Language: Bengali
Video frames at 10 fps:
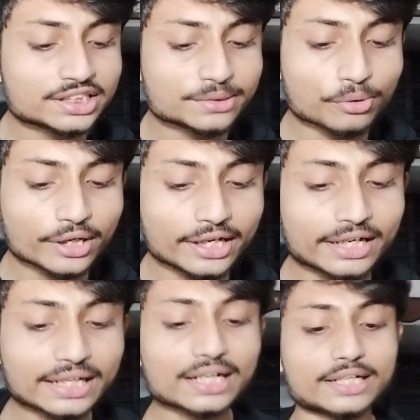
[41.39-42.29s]
জীবনের
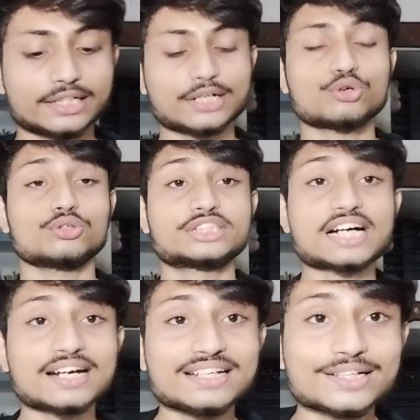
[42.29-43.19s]
এখানে দেখো
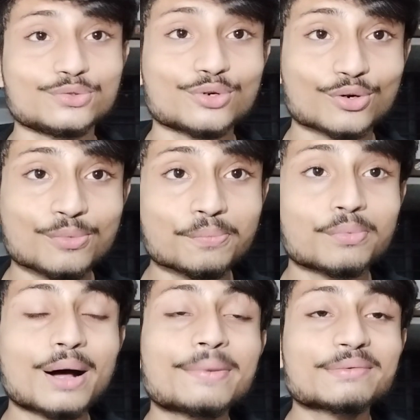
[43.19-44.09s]
জার্নিকে
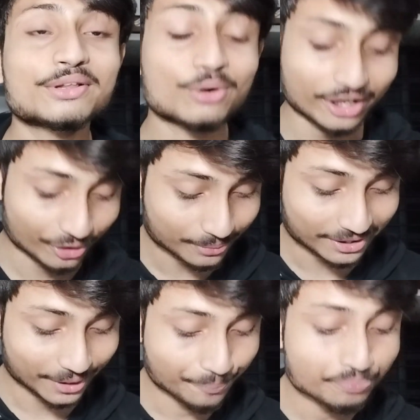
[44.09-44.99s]
দুরকমভাবে ধরা হতে
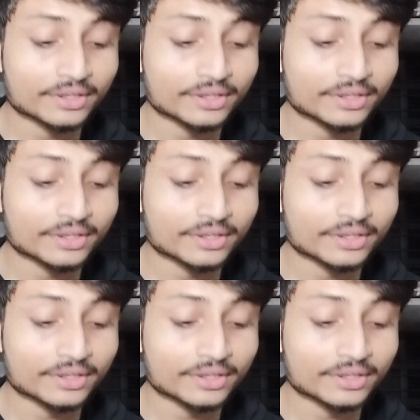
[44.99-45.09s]
পারে